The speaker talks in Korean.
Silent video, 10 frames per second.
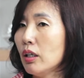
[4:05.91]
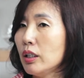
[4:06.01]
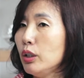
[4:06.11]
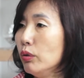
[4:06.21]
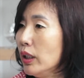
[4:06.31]

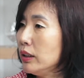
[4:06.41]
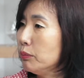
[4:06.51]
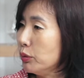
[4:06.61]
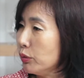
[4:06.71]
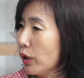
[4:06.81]

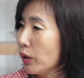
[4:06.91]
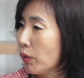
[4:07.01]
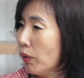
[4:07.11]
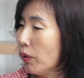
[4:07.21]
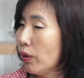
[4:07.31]
이혼하신 분도 있고
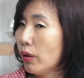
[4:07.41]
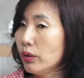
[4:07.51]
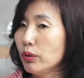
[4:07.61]
그렇죠.